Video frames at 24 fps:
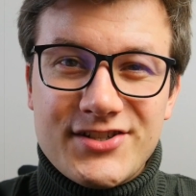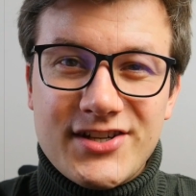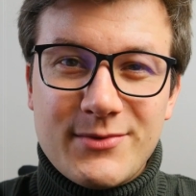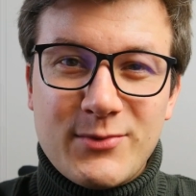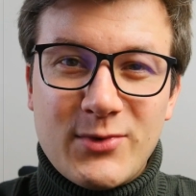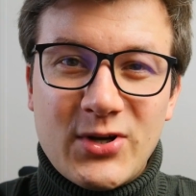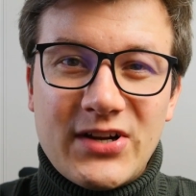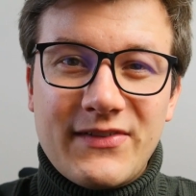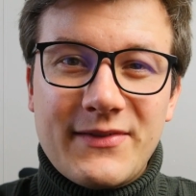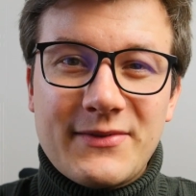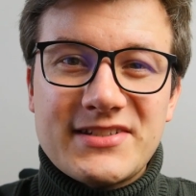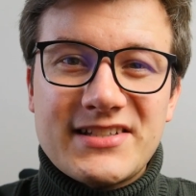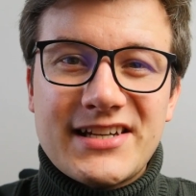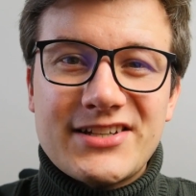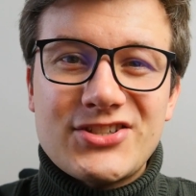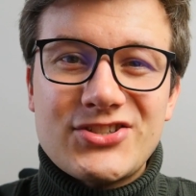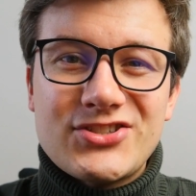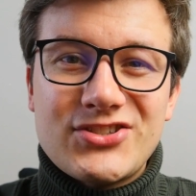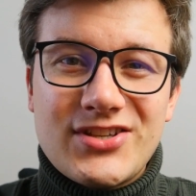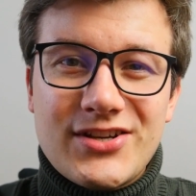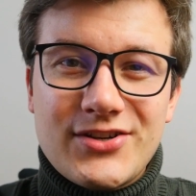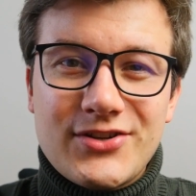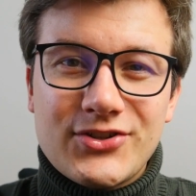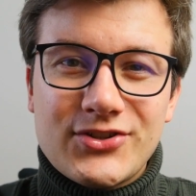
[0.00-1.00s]
razie mogę Wam
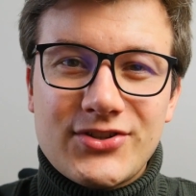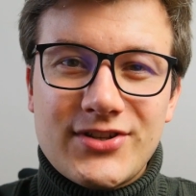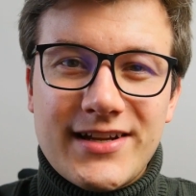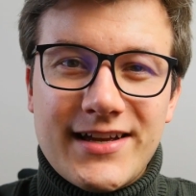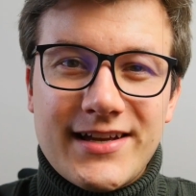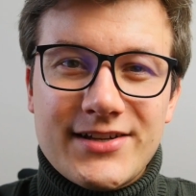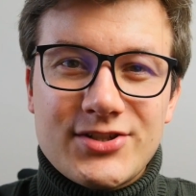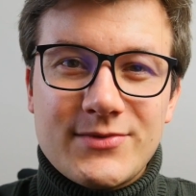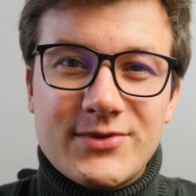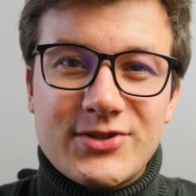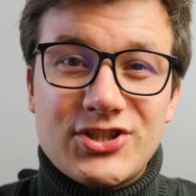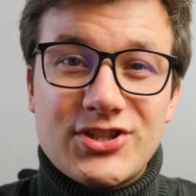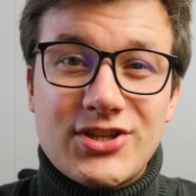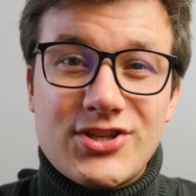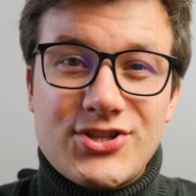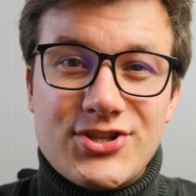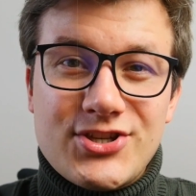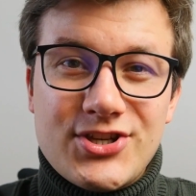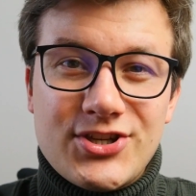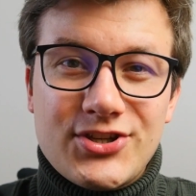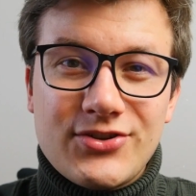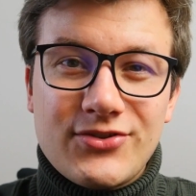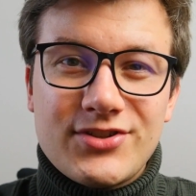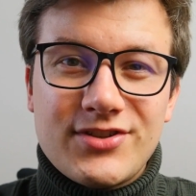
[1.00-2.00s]
zdradzić tylko tyle, żebyście
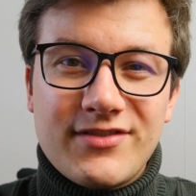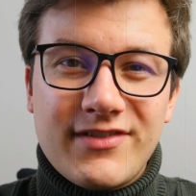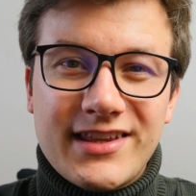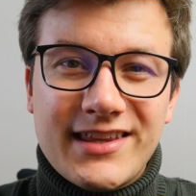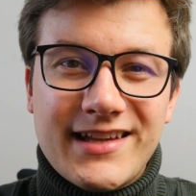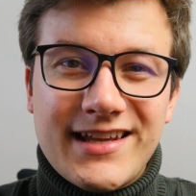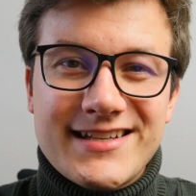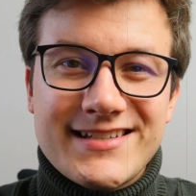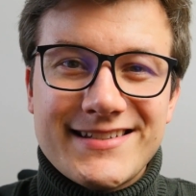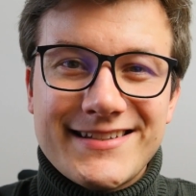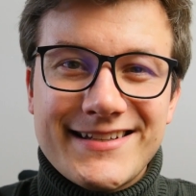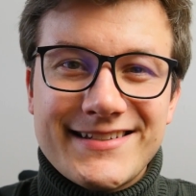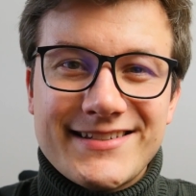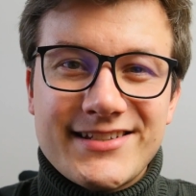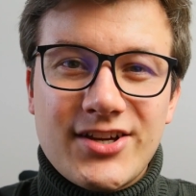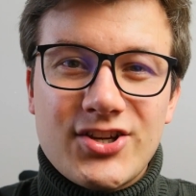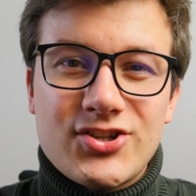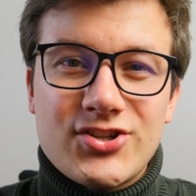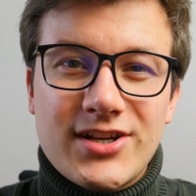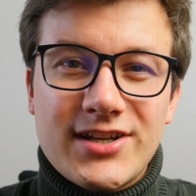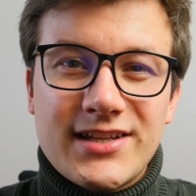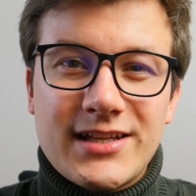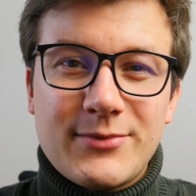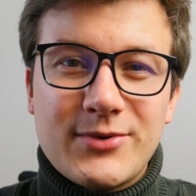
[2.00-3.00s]
dziś o 19
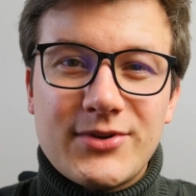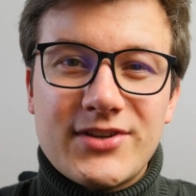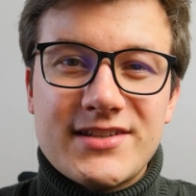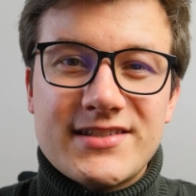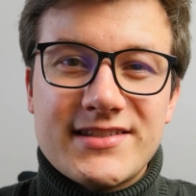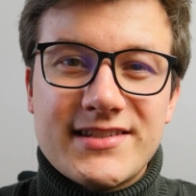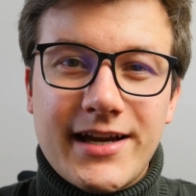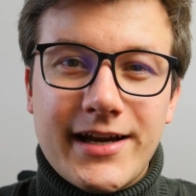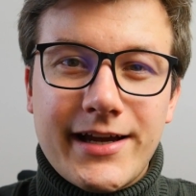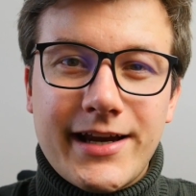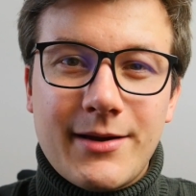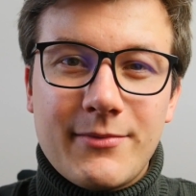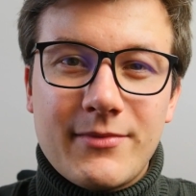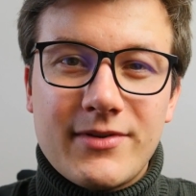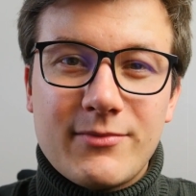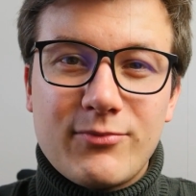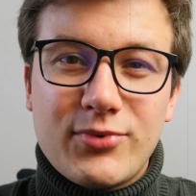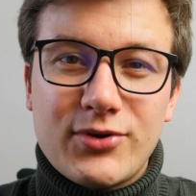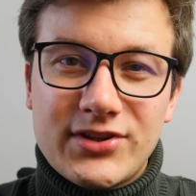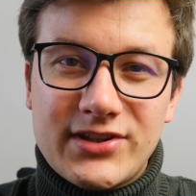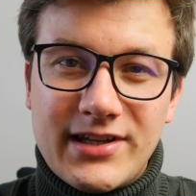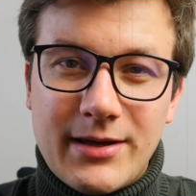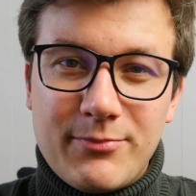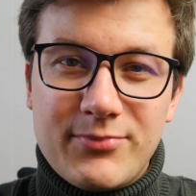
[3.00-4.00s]
zajrzeli na mój
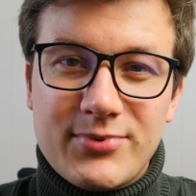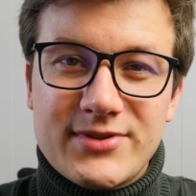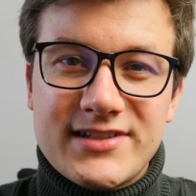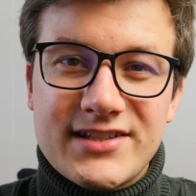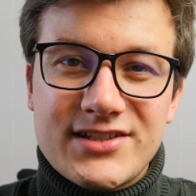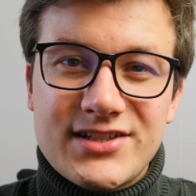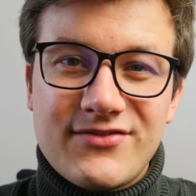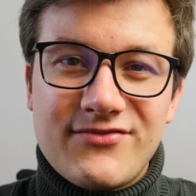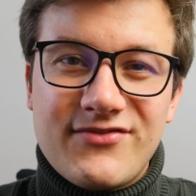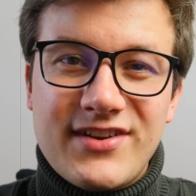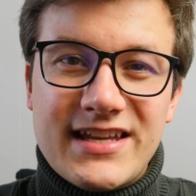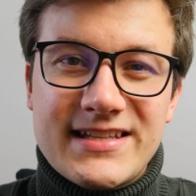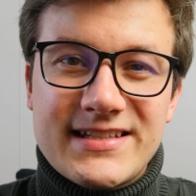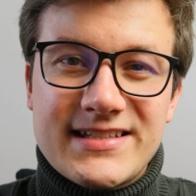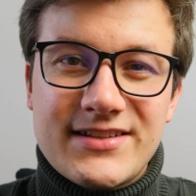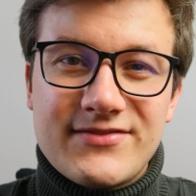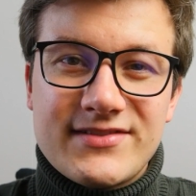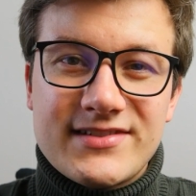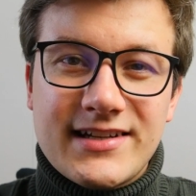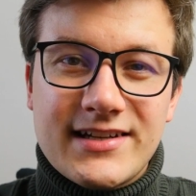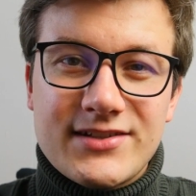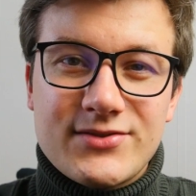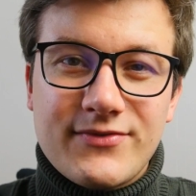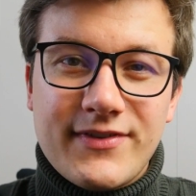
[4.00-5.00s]
Instagram, bo tam poznacie
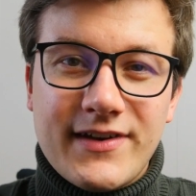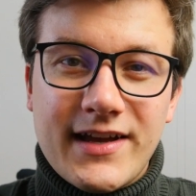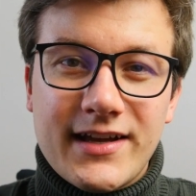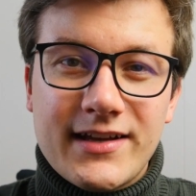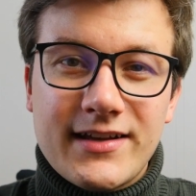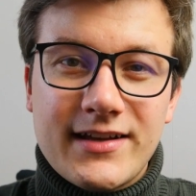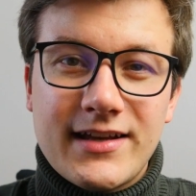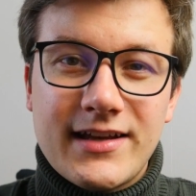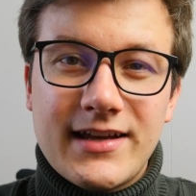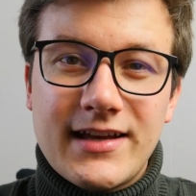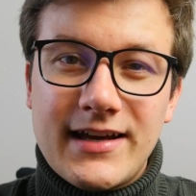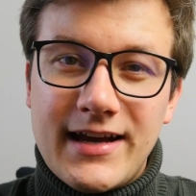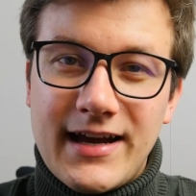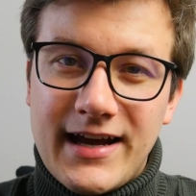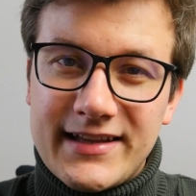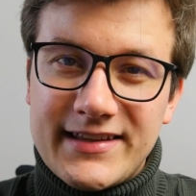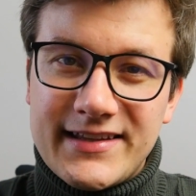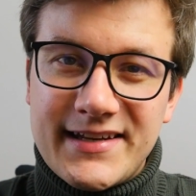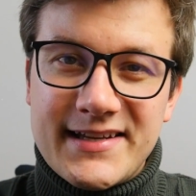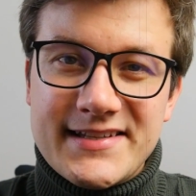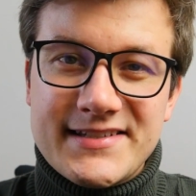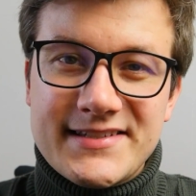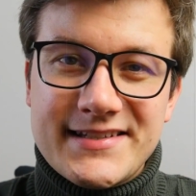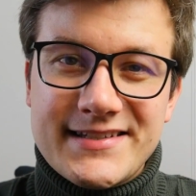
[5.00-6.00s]
więcej wskazówek. A
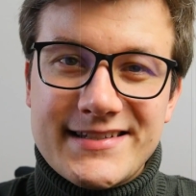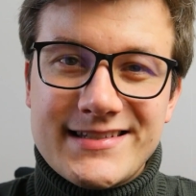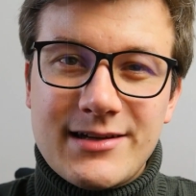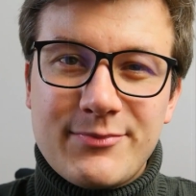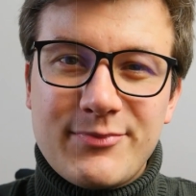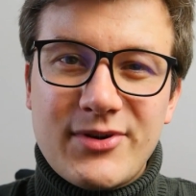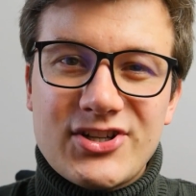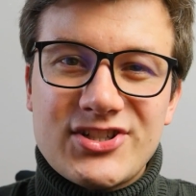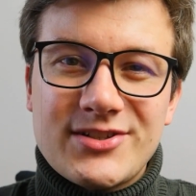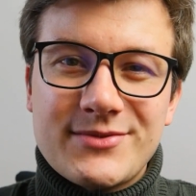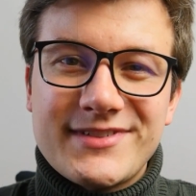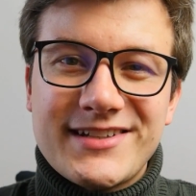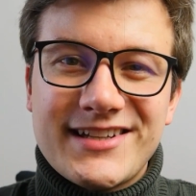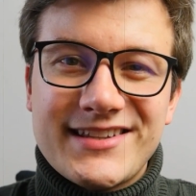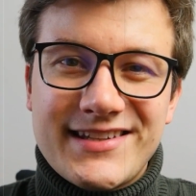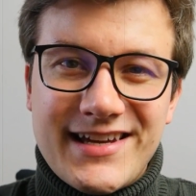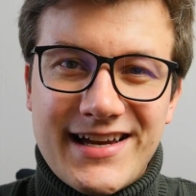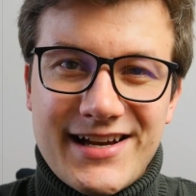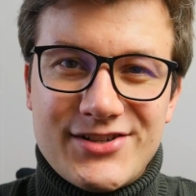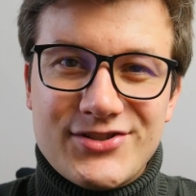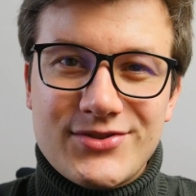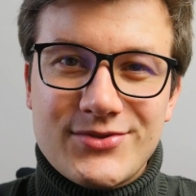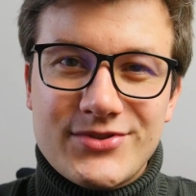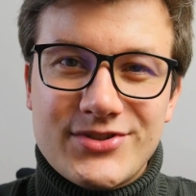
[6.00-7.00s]
teraz zapraszam na
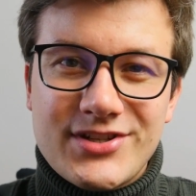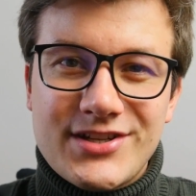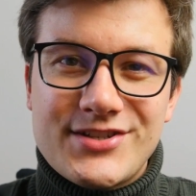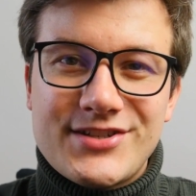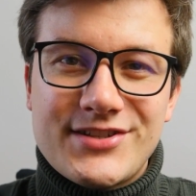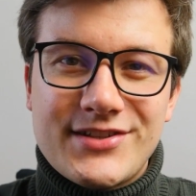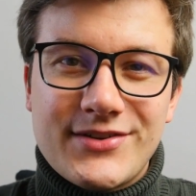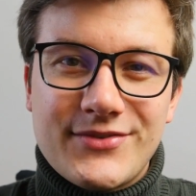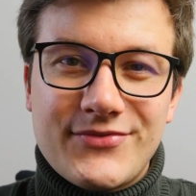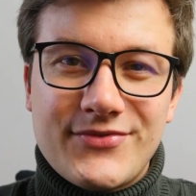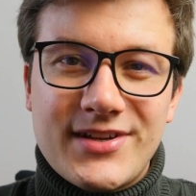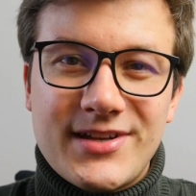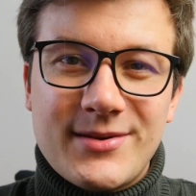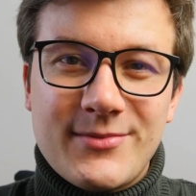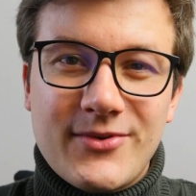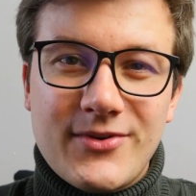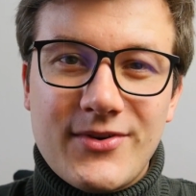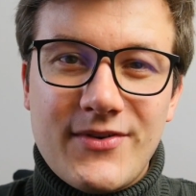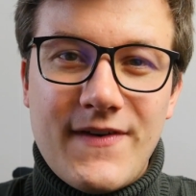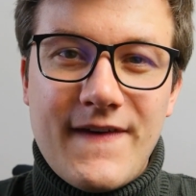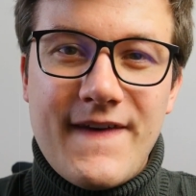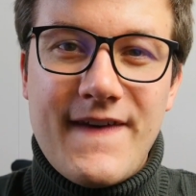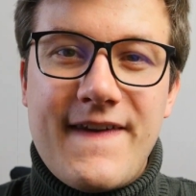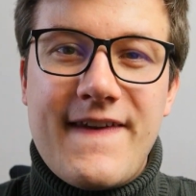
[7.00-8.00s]
dalszą część tego
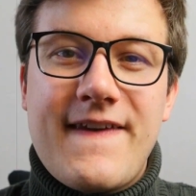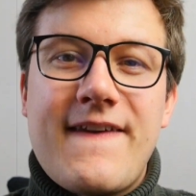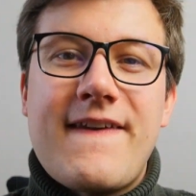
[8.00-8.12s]
filmu.